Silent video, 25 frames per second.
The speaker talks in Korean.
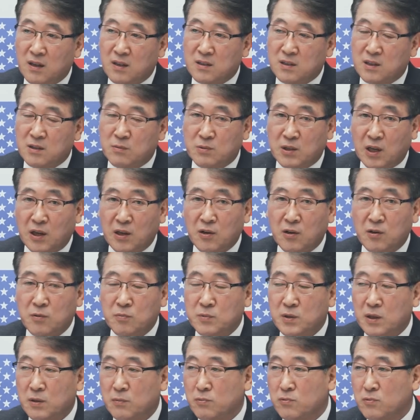지금
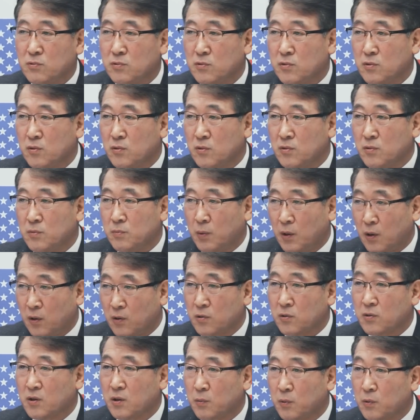자영업자분들도 뭐
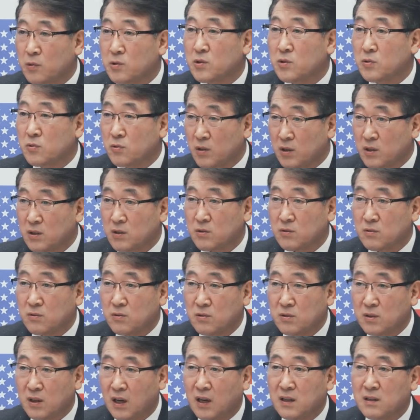어렵게 버티고
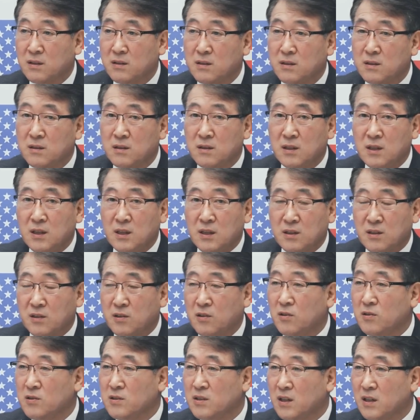계시고 다들
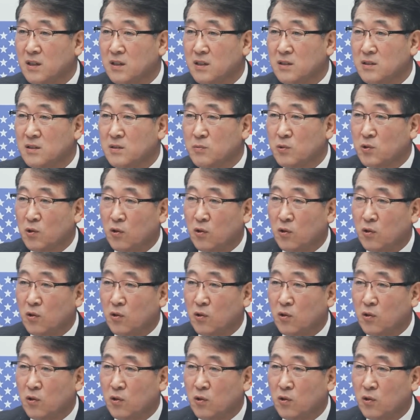그런 상황이지 뭐